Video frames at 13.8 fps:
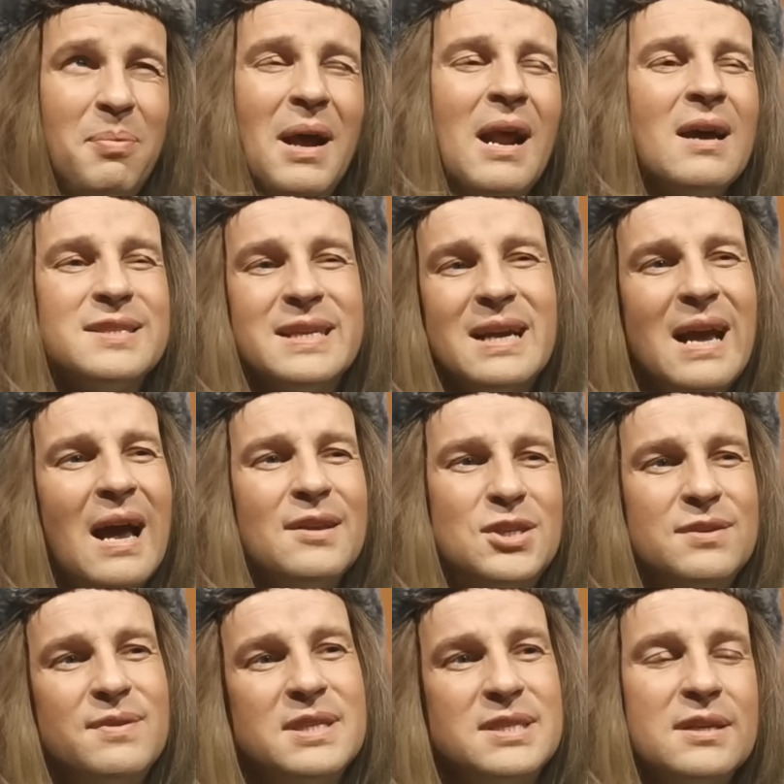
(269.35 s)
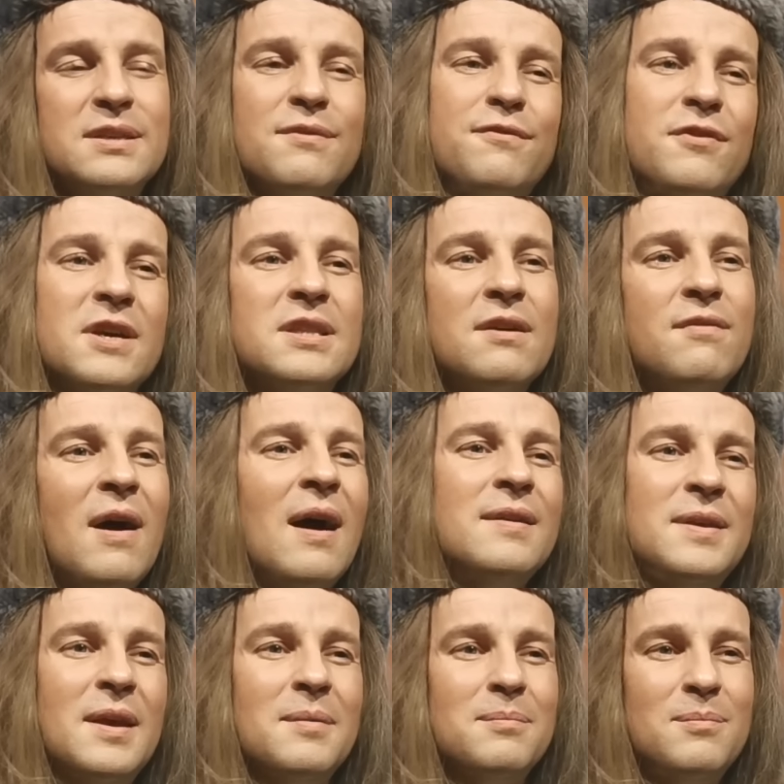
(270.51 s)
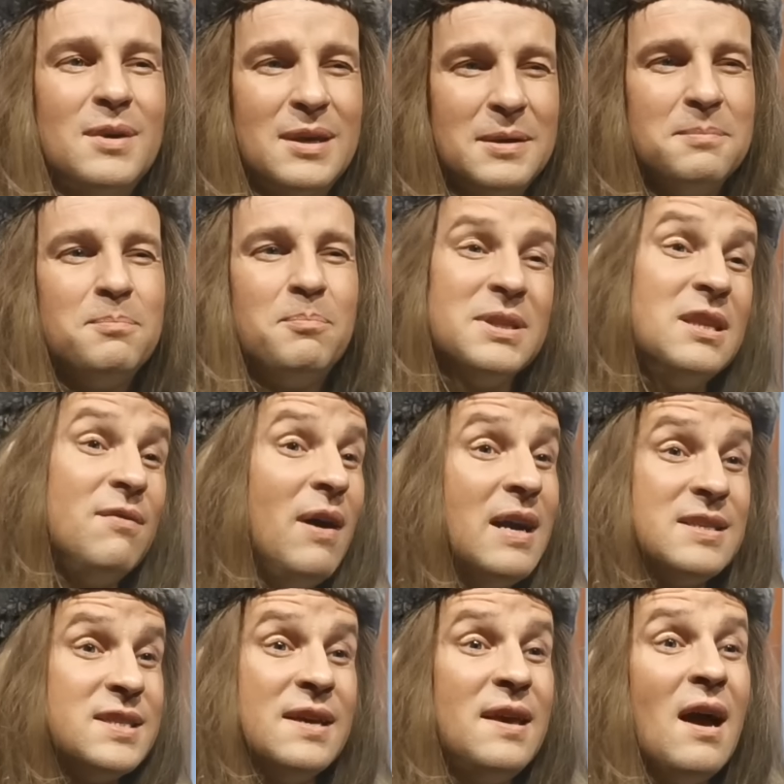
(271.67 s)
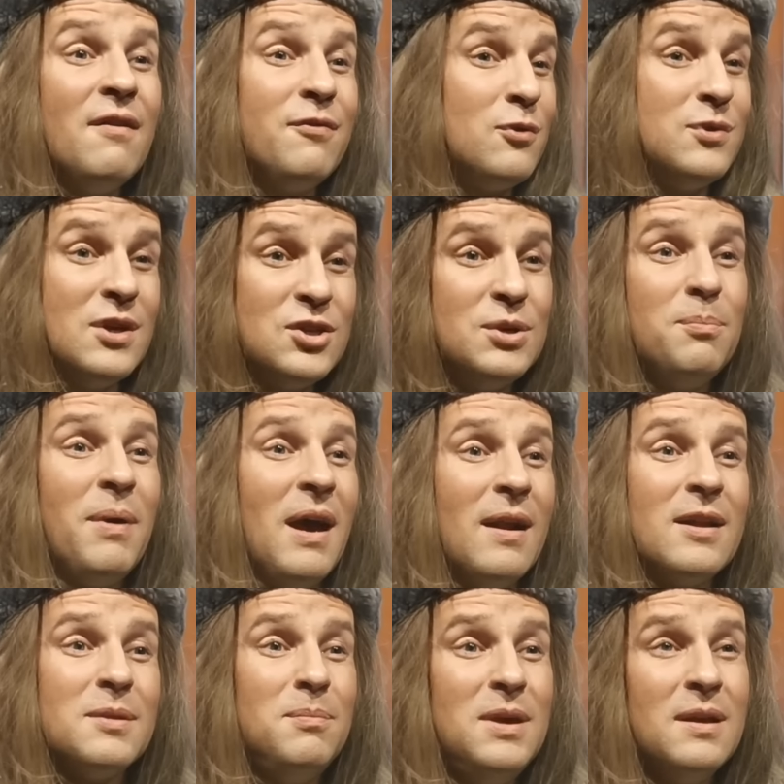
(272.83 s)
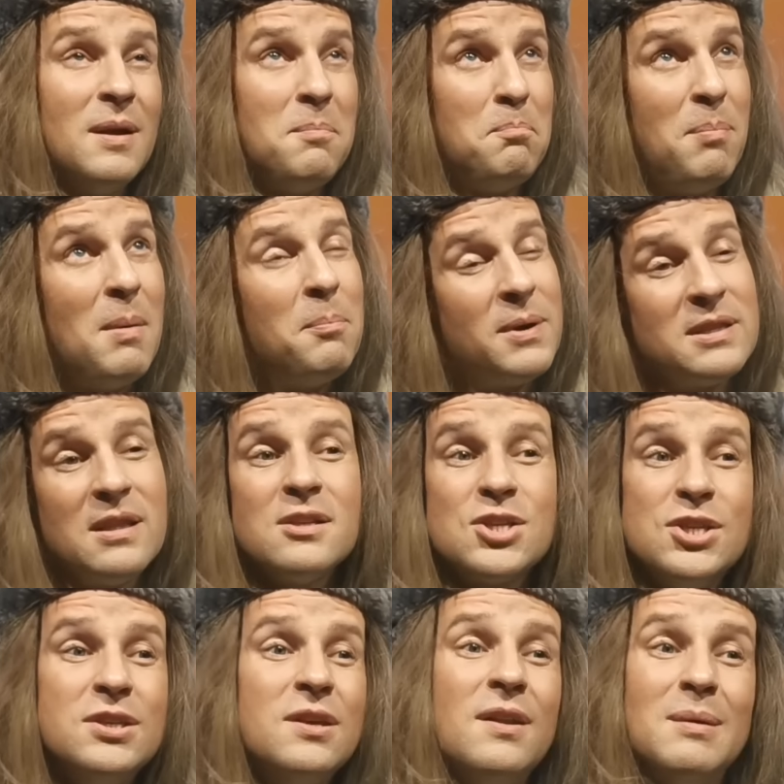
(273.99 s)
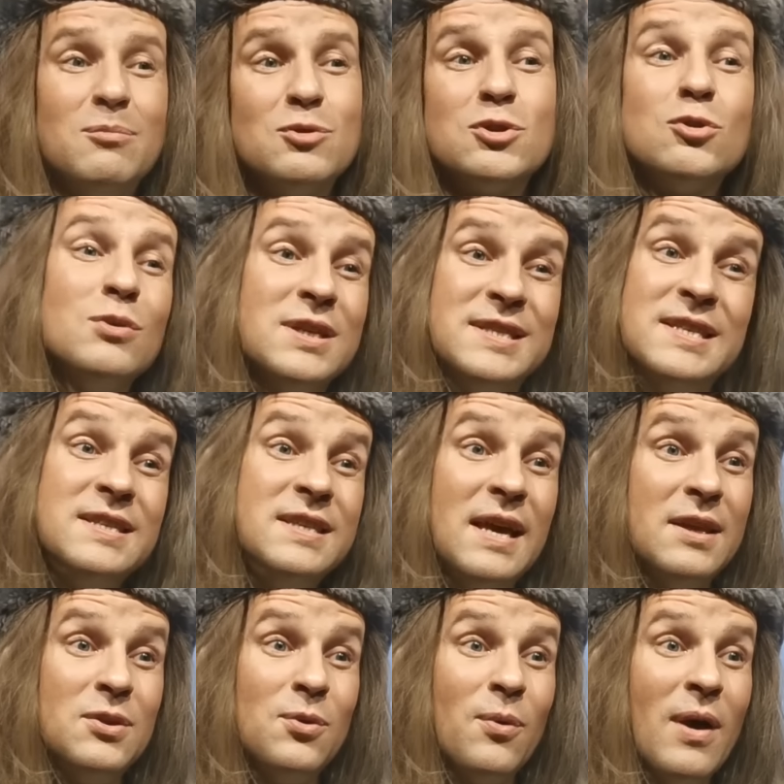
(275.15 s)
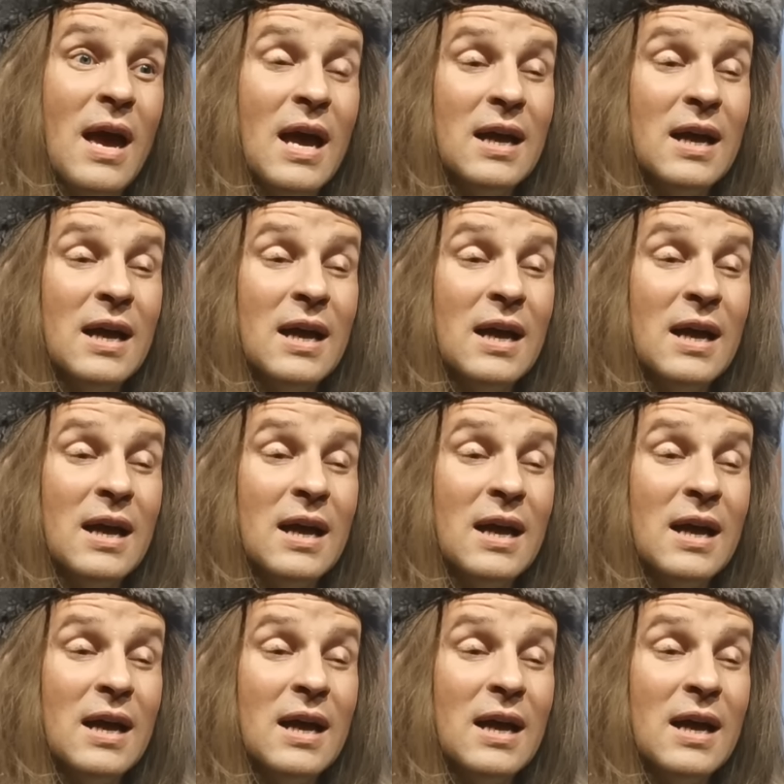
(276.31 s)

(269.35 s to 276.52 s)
пора заканчивать с этим фехтованием и подавать заявку на чемпионат мира по продолжительному стулосидению.